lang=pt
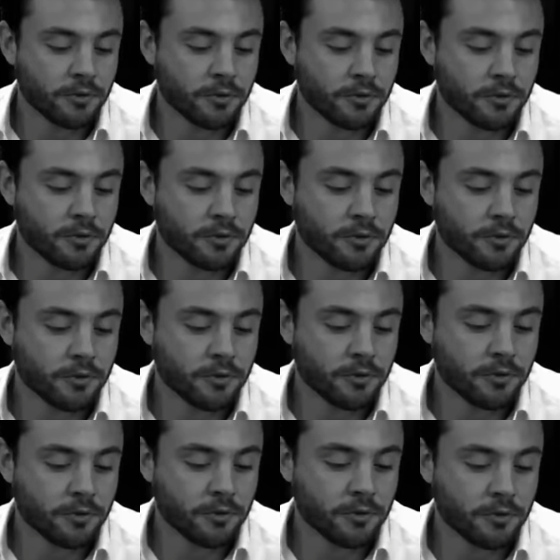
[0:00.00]
de pedir para vocês
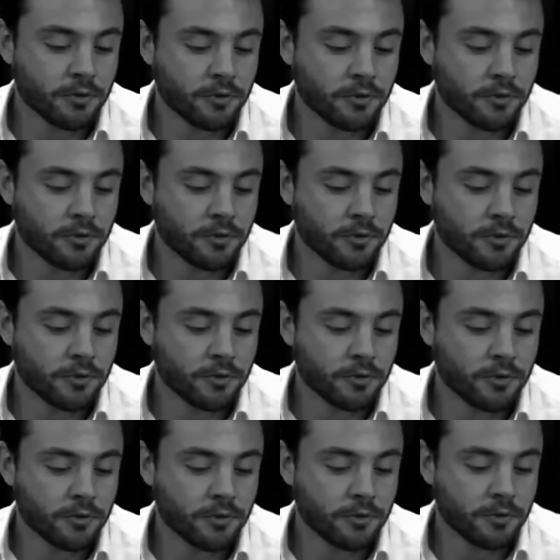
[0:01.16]
deixarem o like e se inscreverem
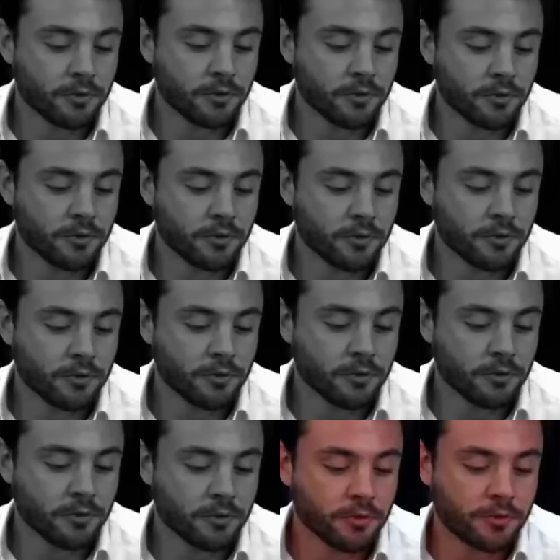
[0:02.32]
no canal. Tamo
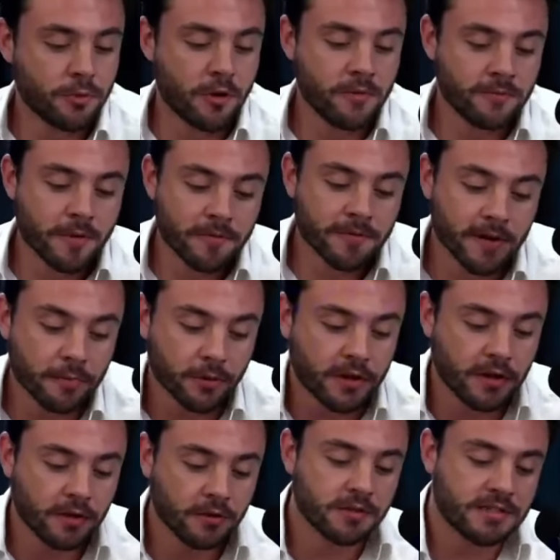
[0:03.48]
junto. Muito bom. Vamos falar um
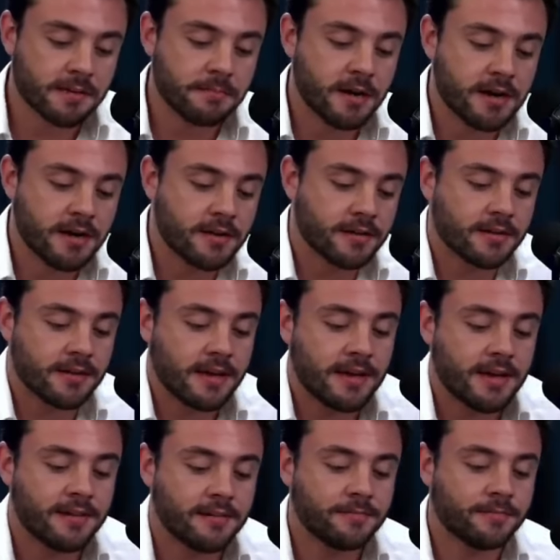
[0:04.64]
pouquinho do Seban.
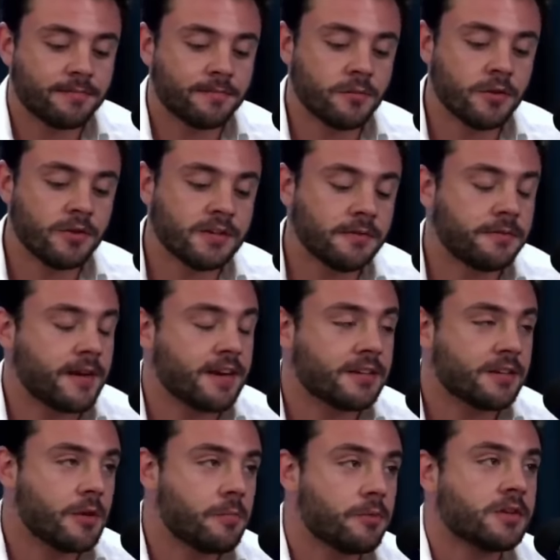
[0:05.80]
É, muito se fala
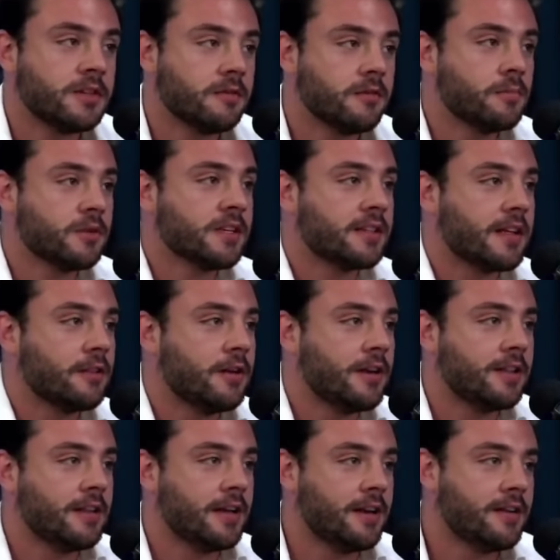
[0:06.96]
sobre a possível
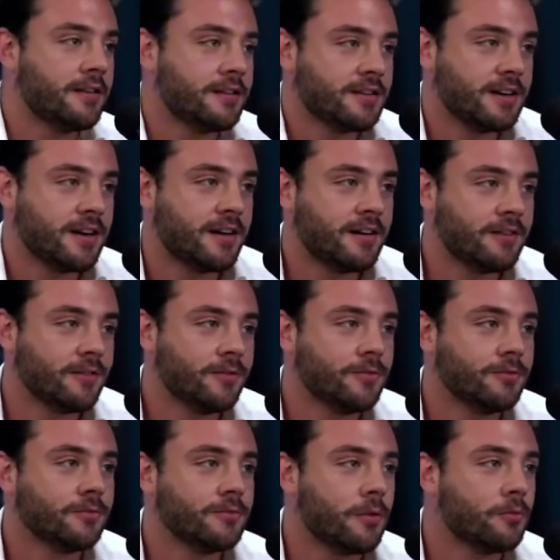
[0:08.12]
aposentadoria dele já há
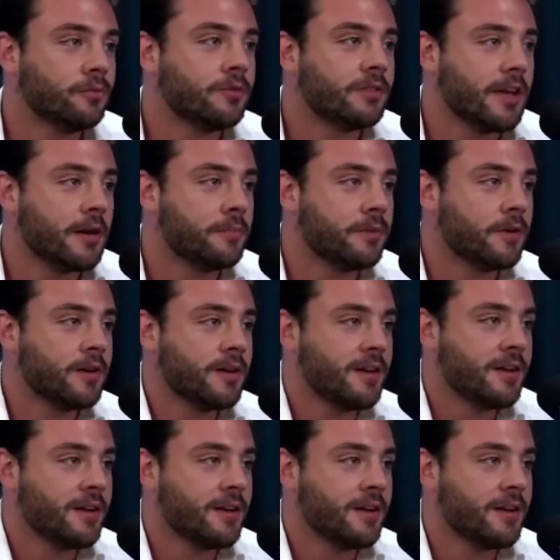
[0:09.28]
algum, algum tempo.